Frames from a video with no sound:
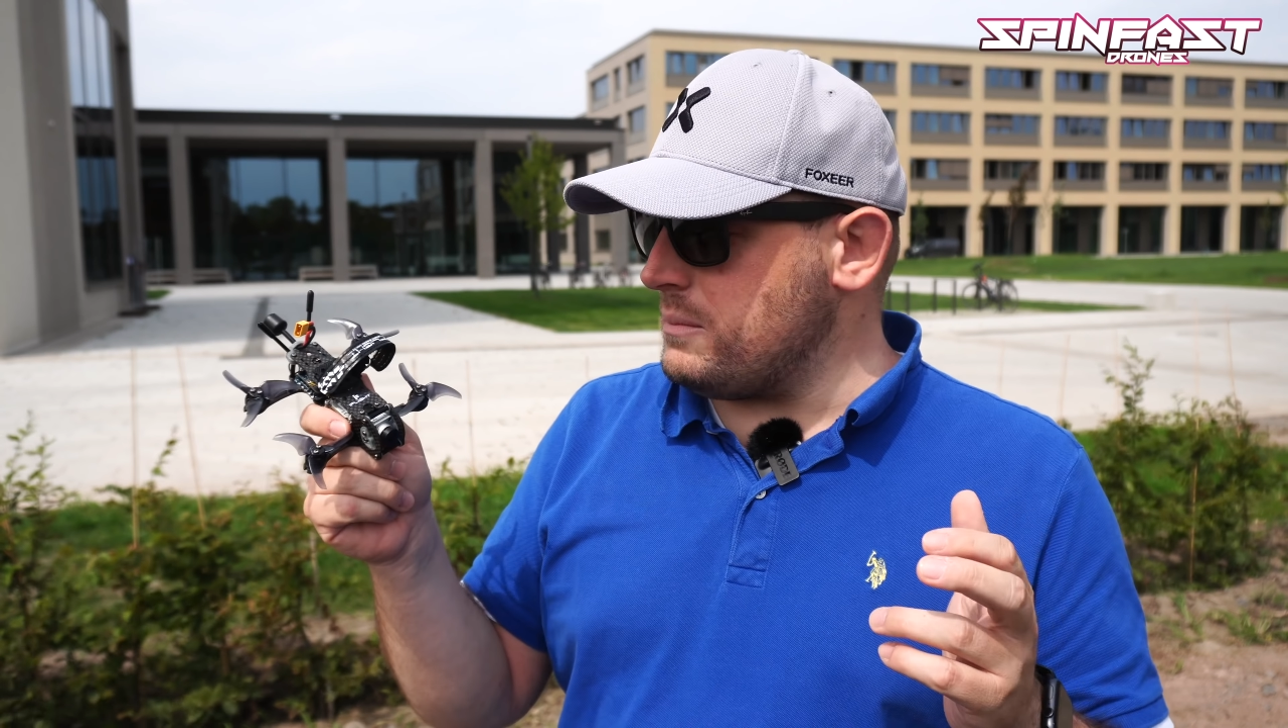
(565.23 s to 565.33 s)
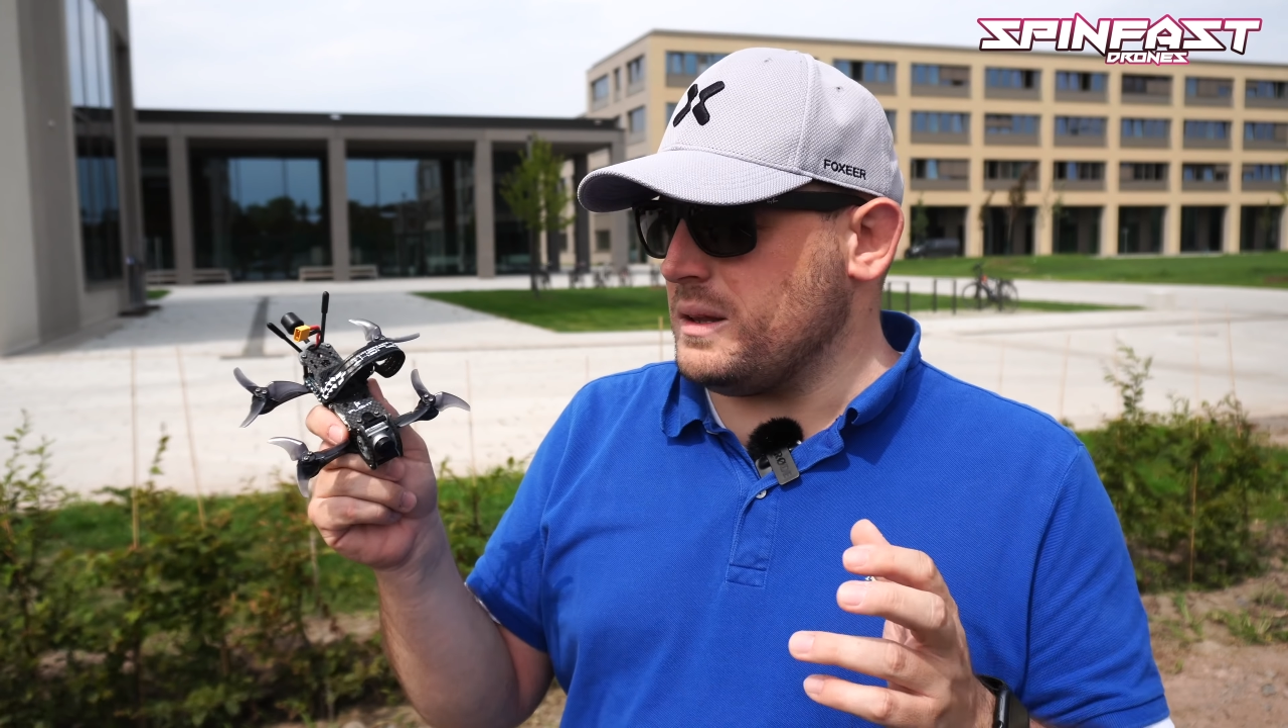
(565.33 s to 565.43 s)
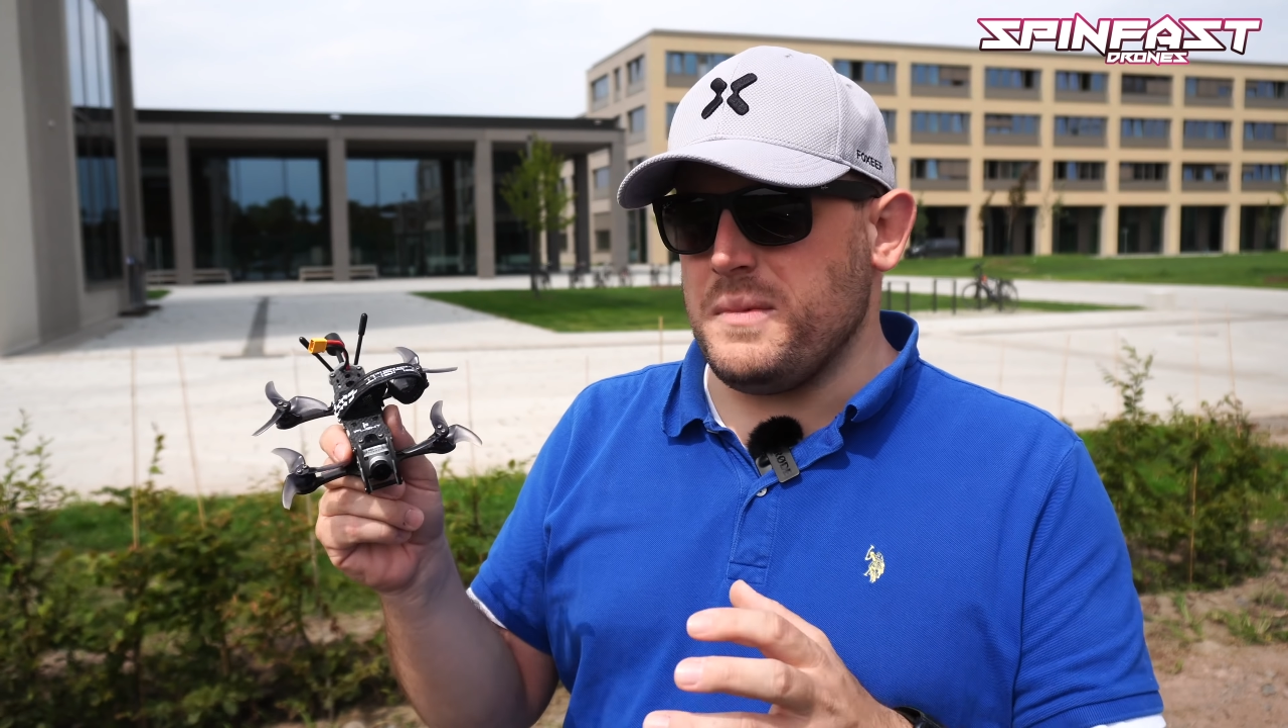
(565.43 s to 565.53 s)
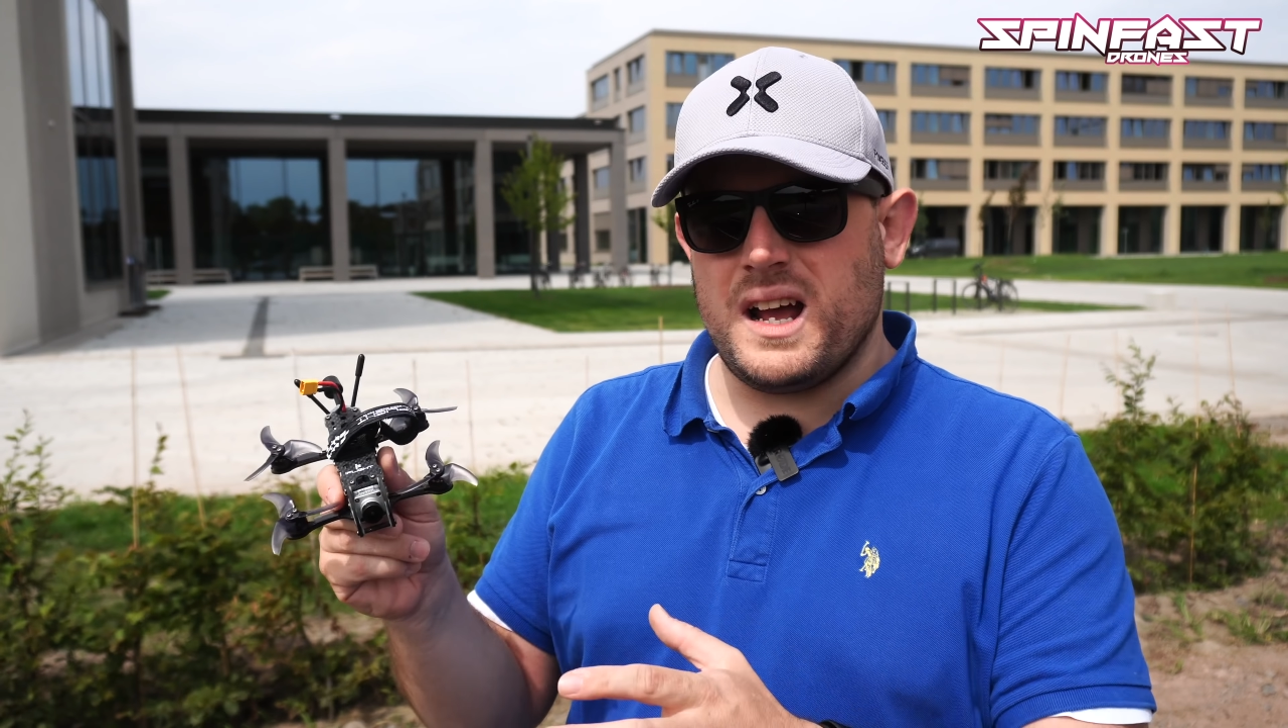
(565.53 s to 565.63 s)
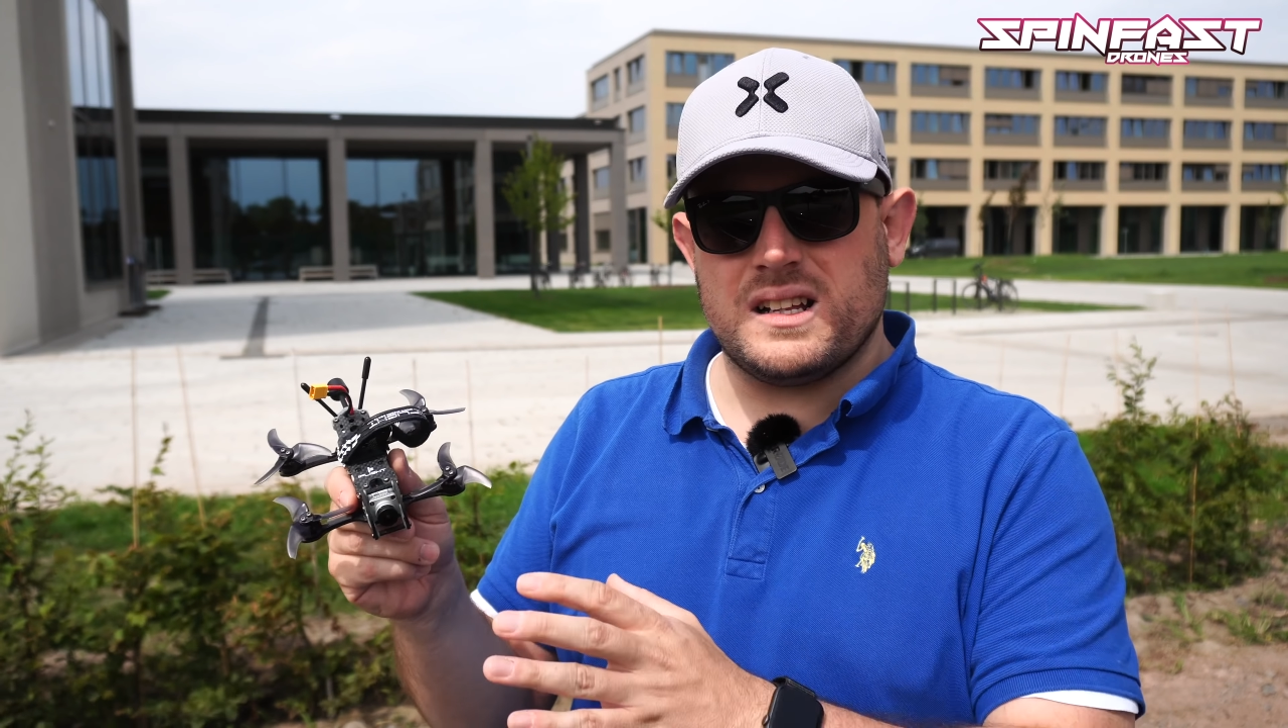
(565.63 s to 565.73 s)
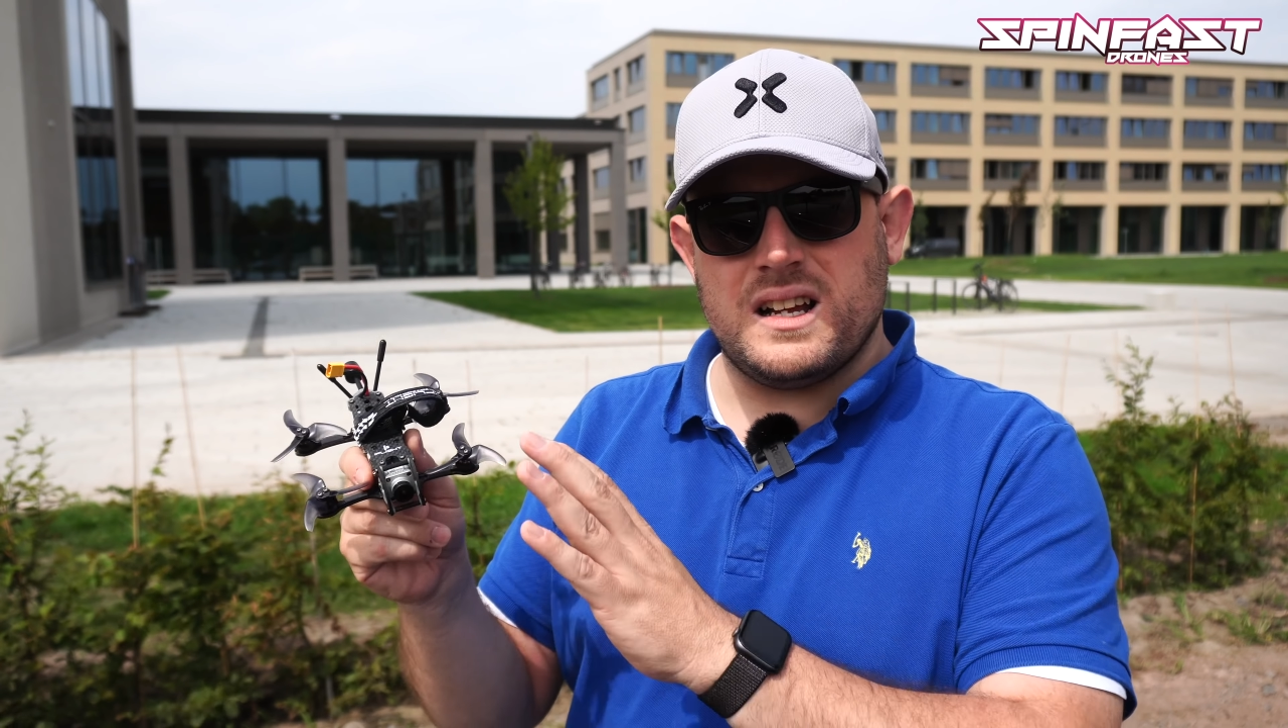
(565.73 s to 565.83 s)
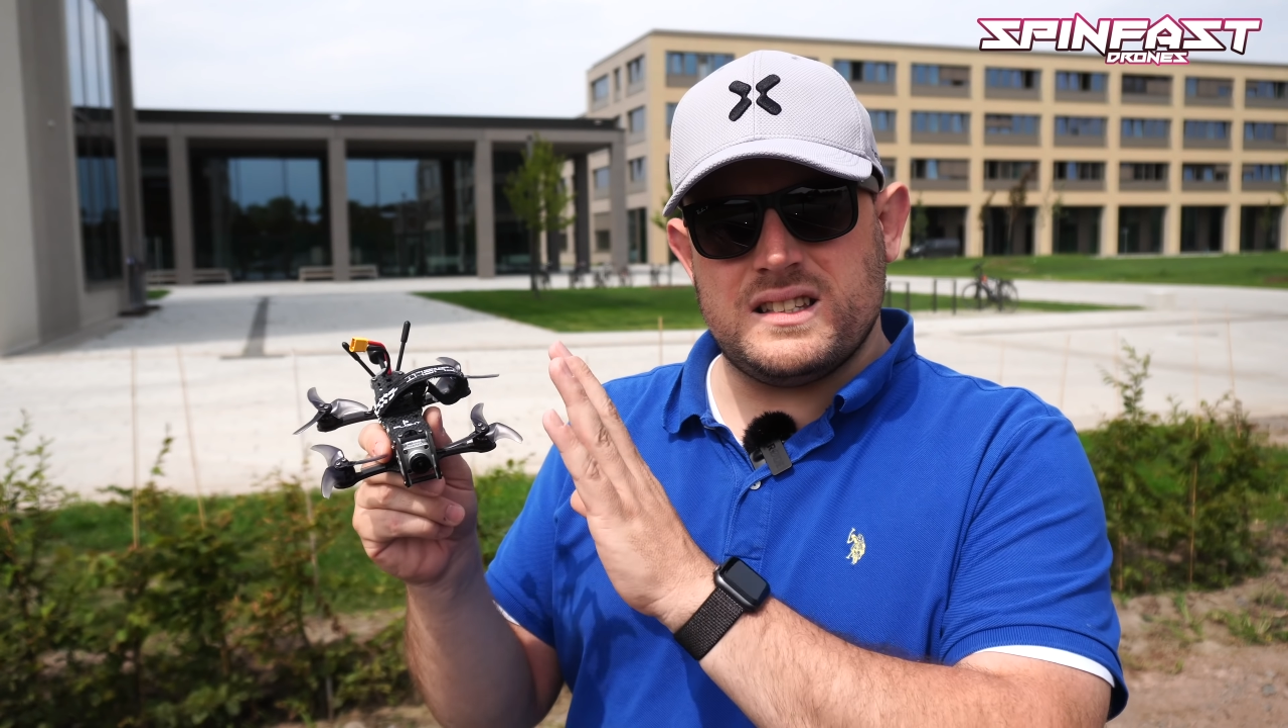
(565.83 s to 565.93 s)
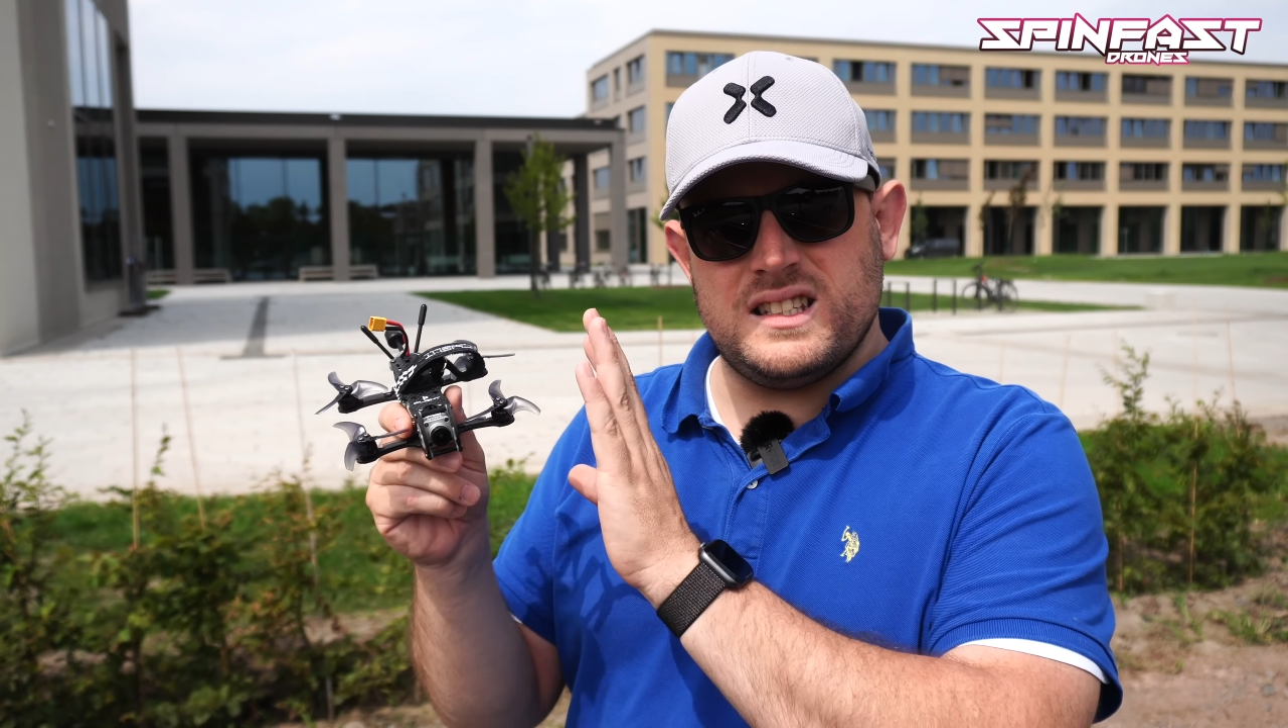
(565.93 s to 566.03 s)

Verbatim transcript: Man merkt, da hat